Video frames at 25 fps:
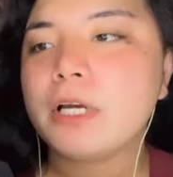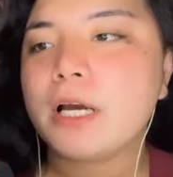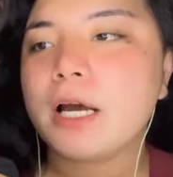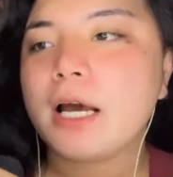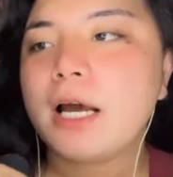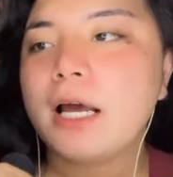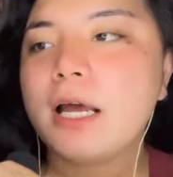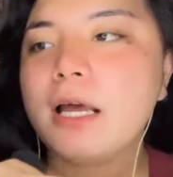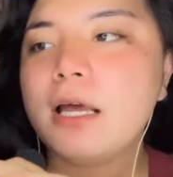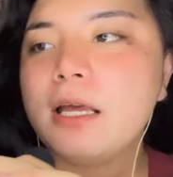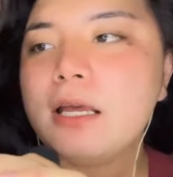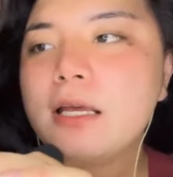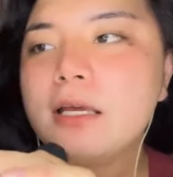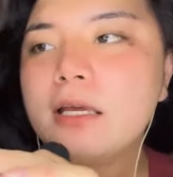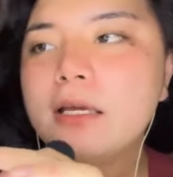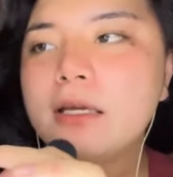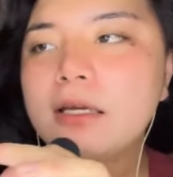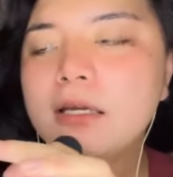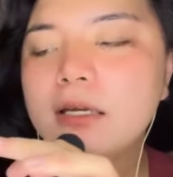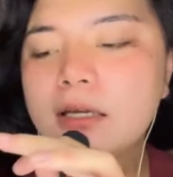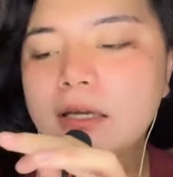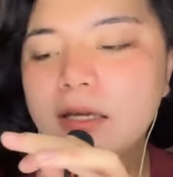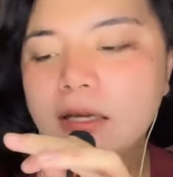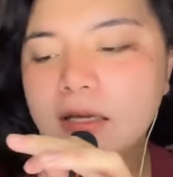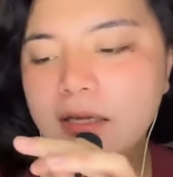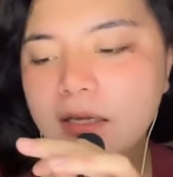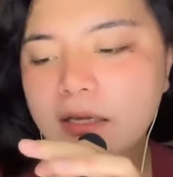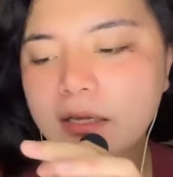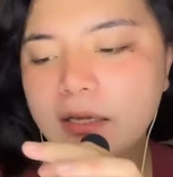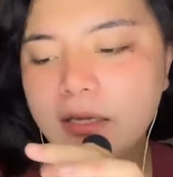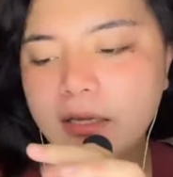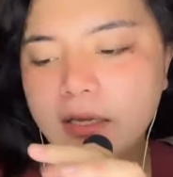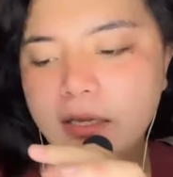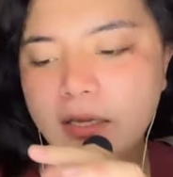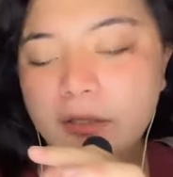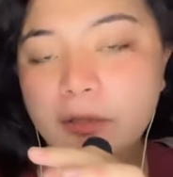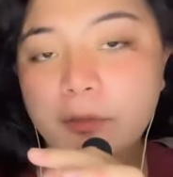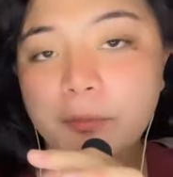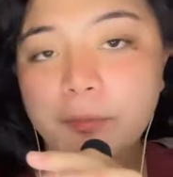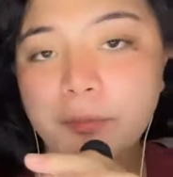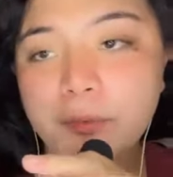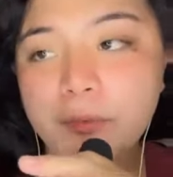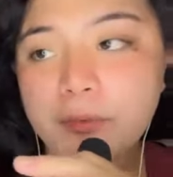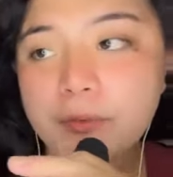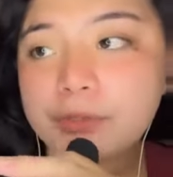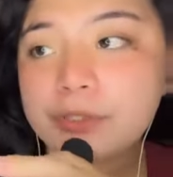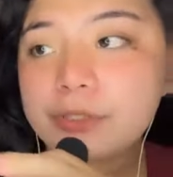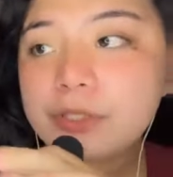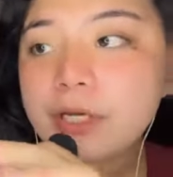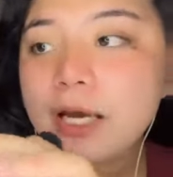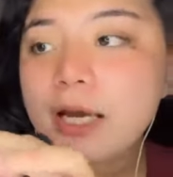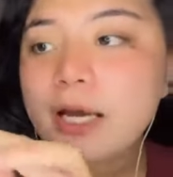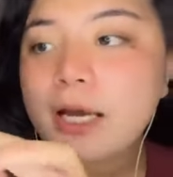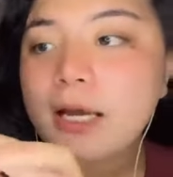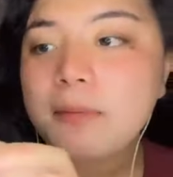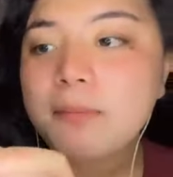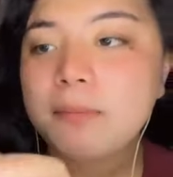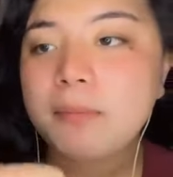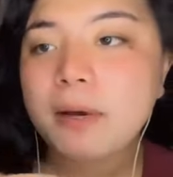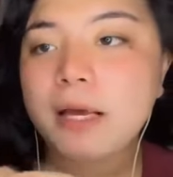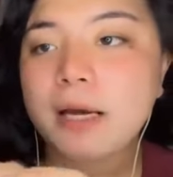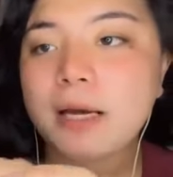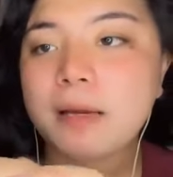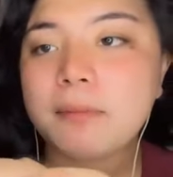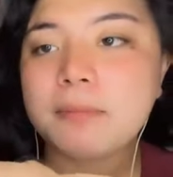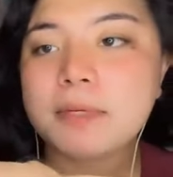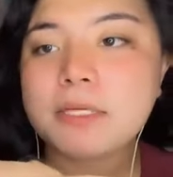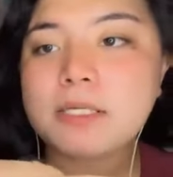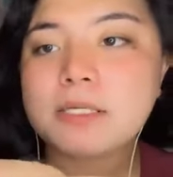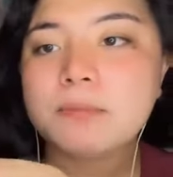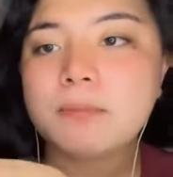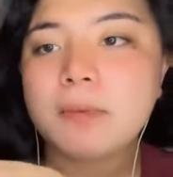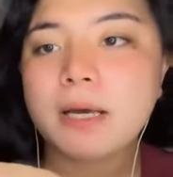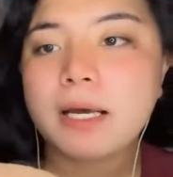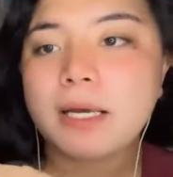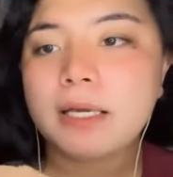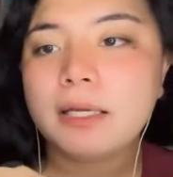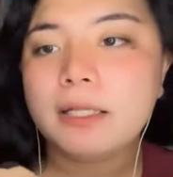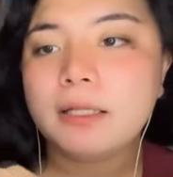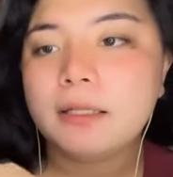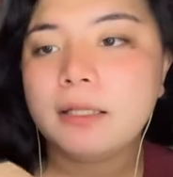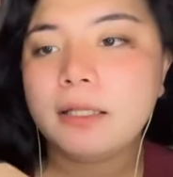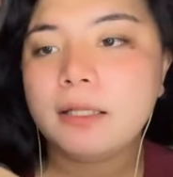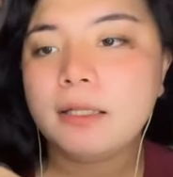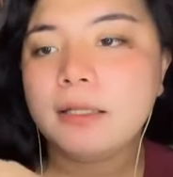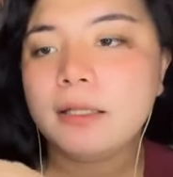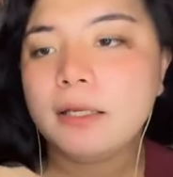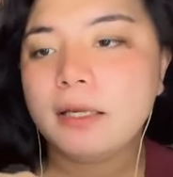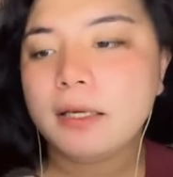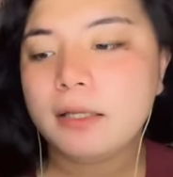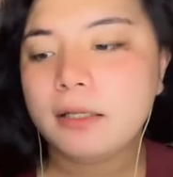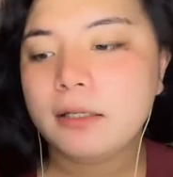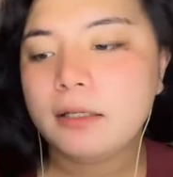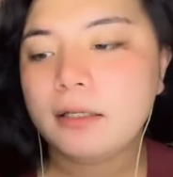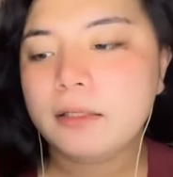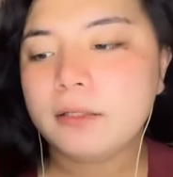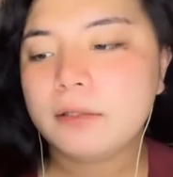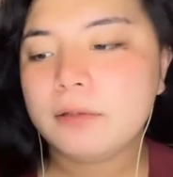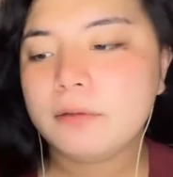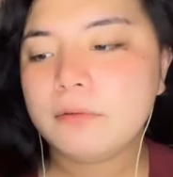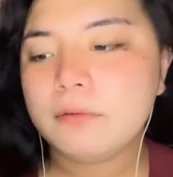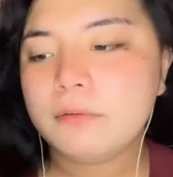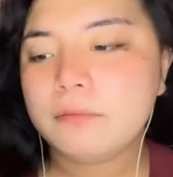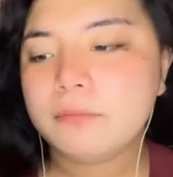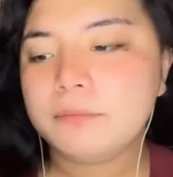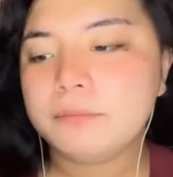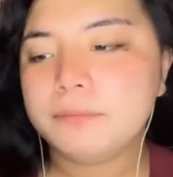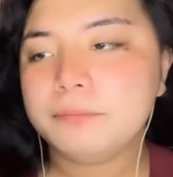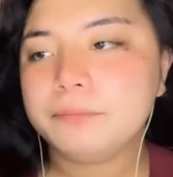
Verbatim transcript: siya. Ito po siya para mas maintindihan ninyo.